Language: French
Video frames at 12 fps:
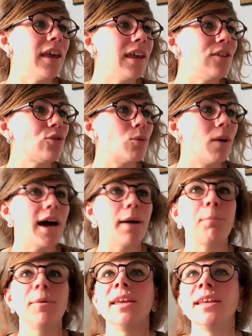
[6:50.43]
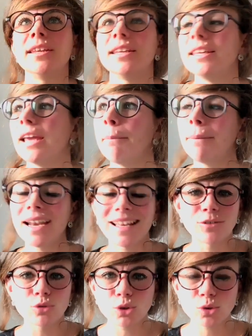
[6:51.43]
ils sont happés, il n'y a pas la
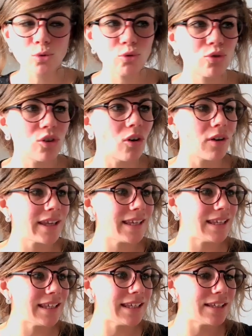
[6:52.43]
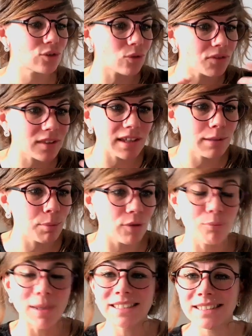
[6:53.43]
notion du temps, ils, sont, ils
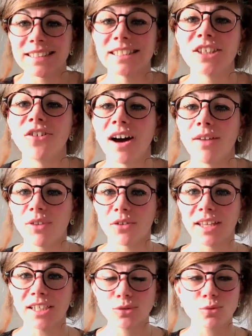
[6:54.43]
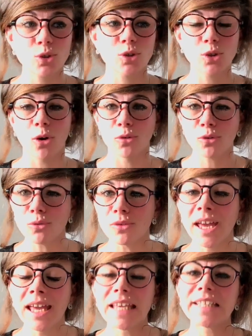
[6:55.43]
peuvent passer des heures à faire une action sans s'en rendre compte.
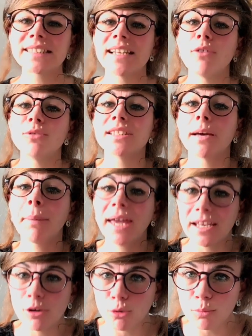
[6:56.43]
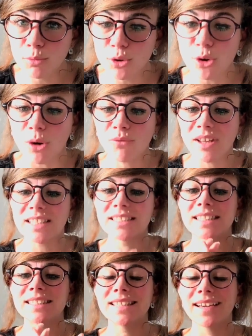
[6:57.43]
Et c'est là où ils apprennent le mieux en fait. Et
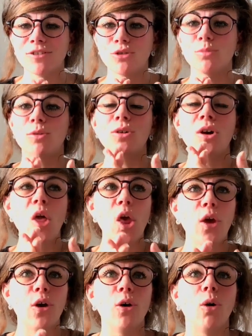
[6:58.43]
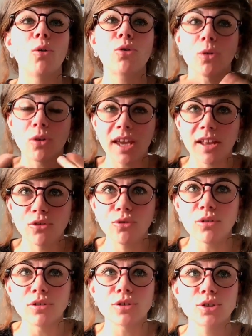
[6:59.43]
c'est exactement euh, en tant
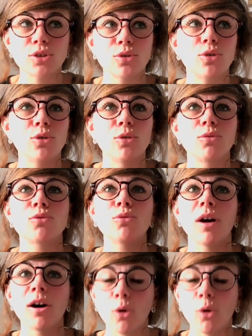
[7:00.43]
qu'adulte ce que l'on doit